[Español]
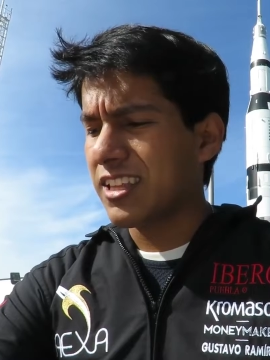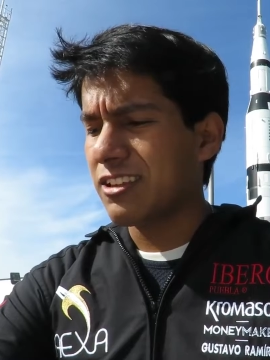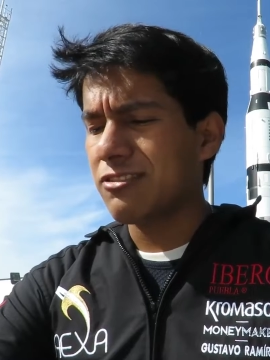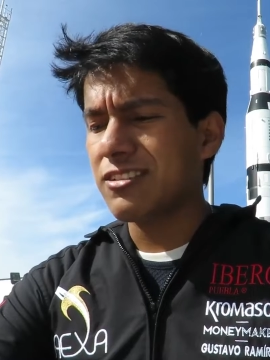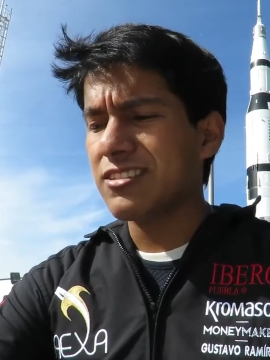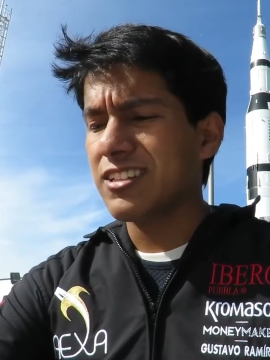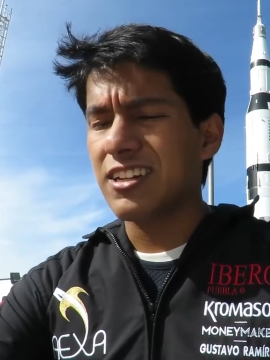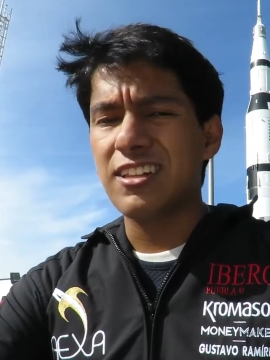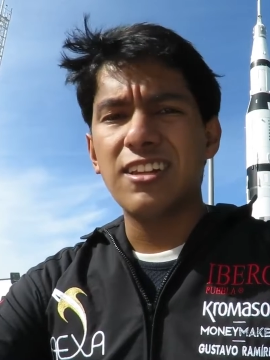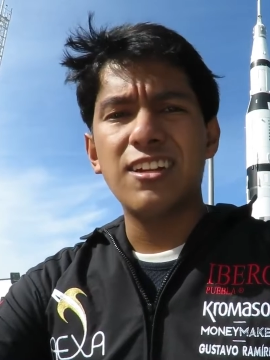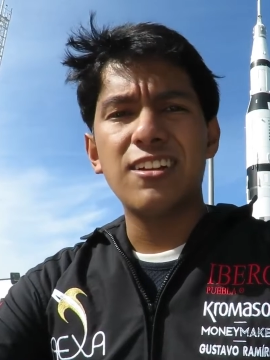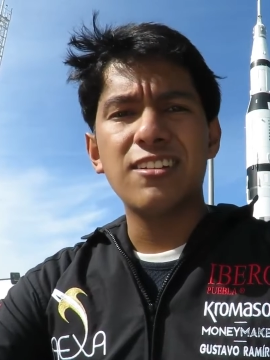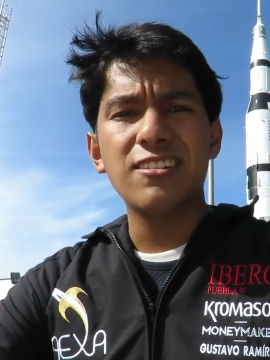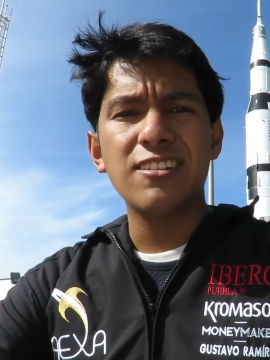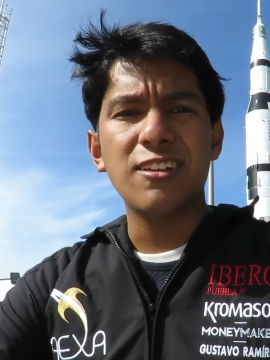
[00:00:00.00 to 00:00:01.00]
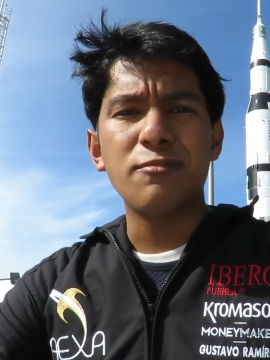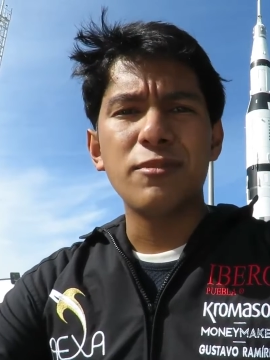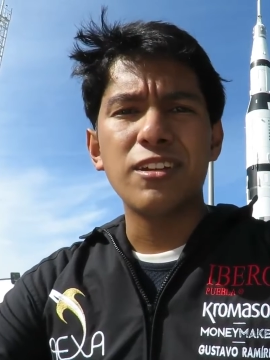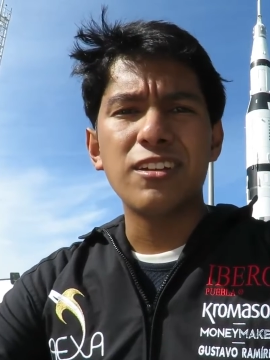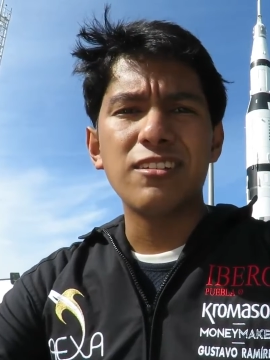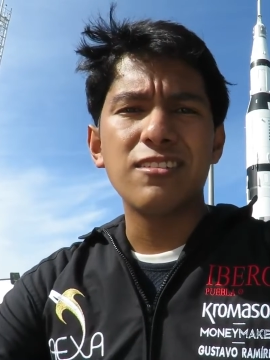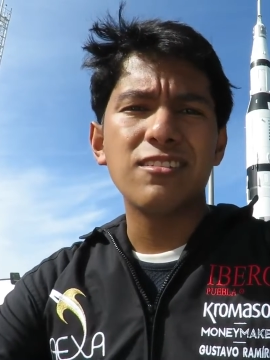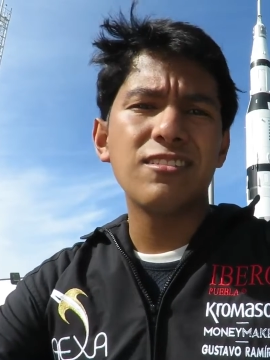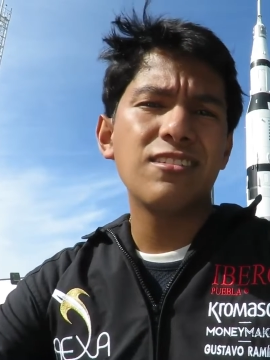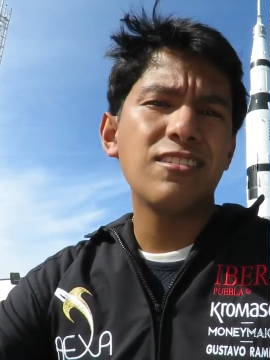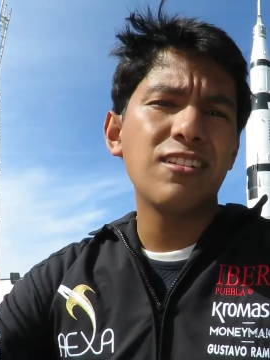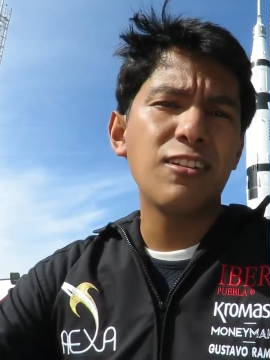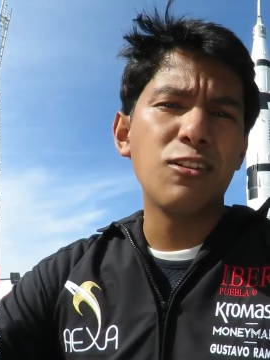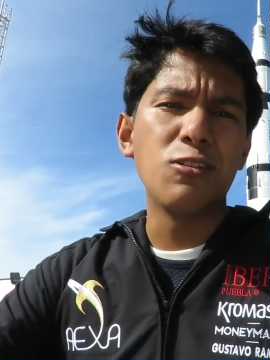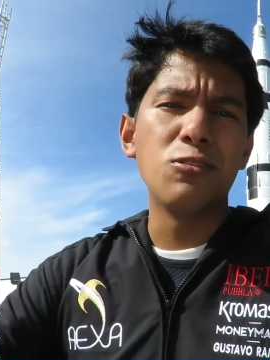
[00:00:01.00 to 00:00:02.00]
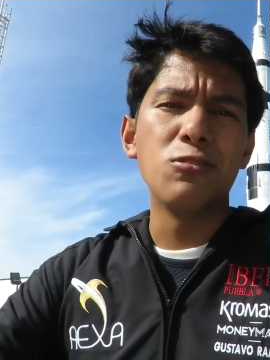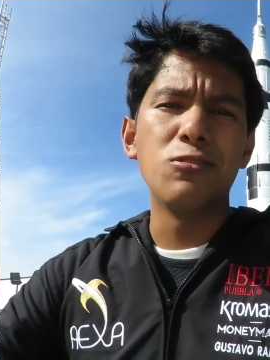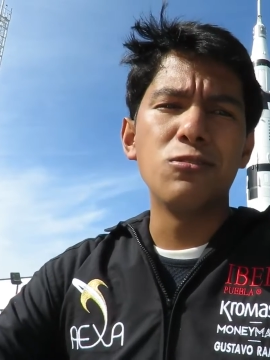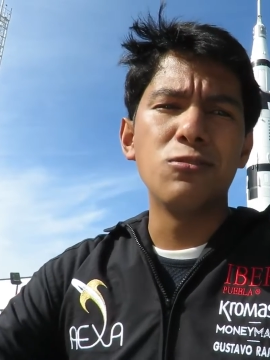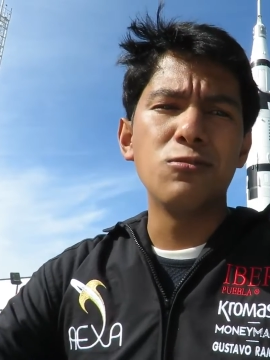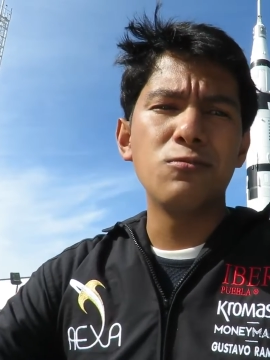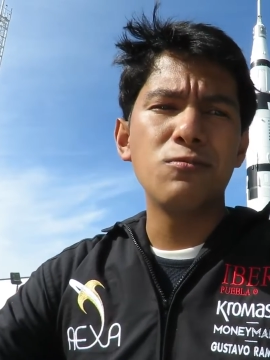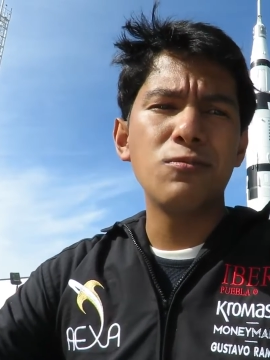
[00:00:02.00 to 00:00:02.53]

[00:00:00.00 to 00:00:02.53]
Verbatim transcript: quiero externar también lo,